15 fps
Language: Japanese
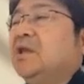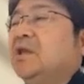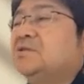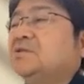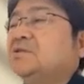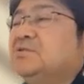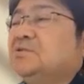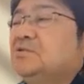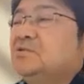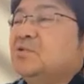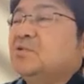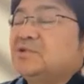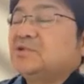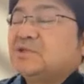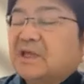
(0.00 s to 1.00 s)
並列部
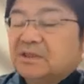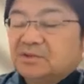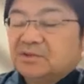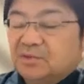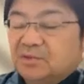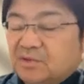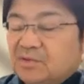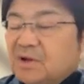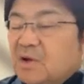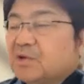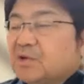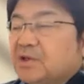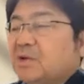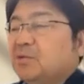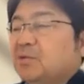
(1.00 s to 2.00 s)
の残存というのが
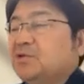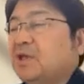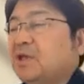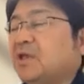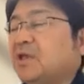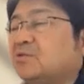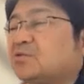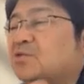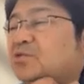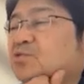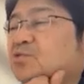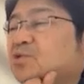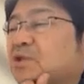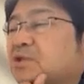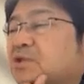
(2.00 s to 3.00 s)
大きな問題になるとい
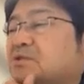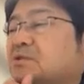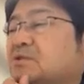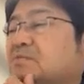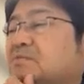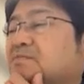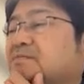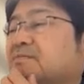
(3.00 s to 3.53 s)
うことです。